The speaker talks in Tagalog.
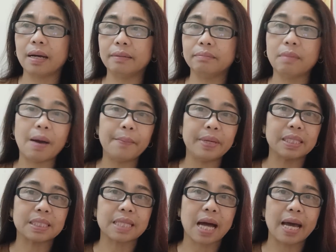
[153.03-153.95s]

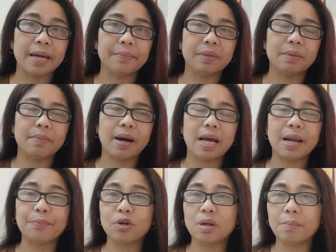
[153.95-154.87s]
Mamig's Time, 'di ba?
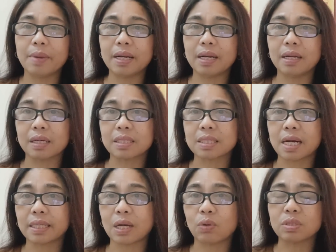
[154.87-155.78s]
Alam niyo naman na
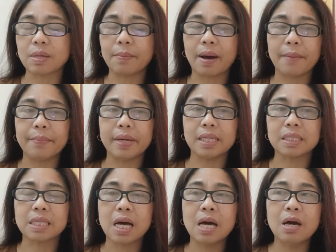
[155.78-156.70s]
nag-start ako sa
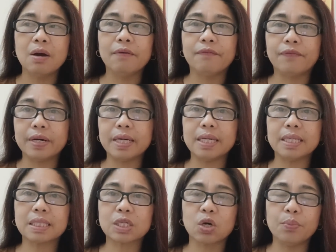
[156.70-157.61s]
Mamig's.
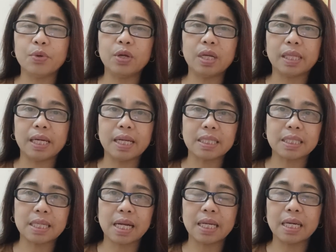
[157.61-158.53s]
First community na
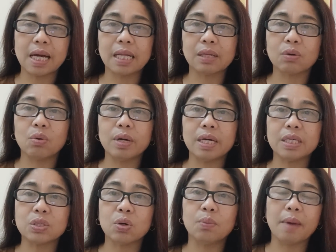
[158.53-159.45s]
sinalihan ko
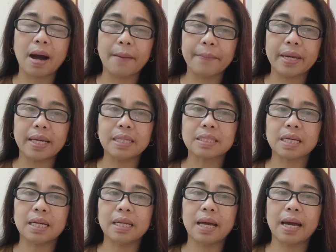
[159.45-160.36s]
is yung Mamig's
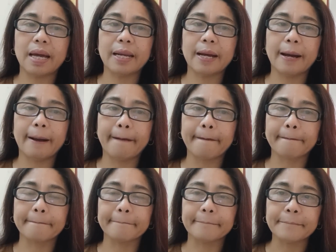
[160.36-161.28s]
and then
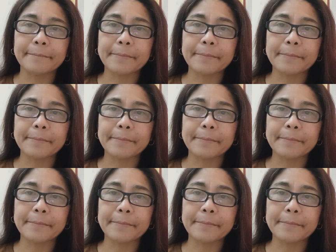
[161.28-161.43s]
um